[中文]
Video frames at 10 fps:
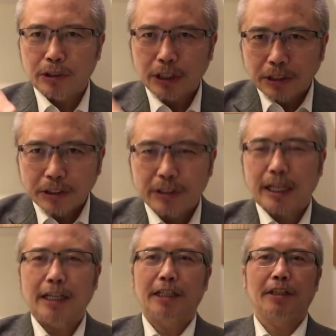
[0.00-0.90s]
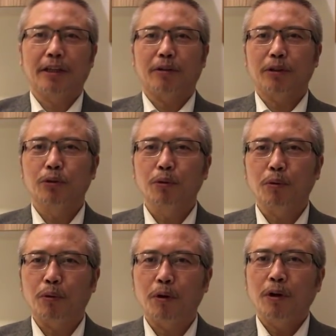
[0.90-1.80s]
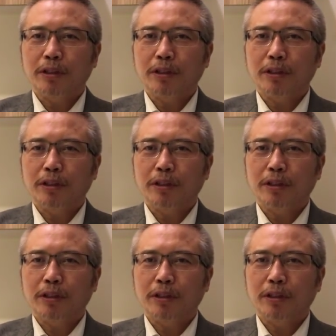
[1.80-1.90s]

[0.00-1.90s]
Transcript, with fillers: 正在领导着中国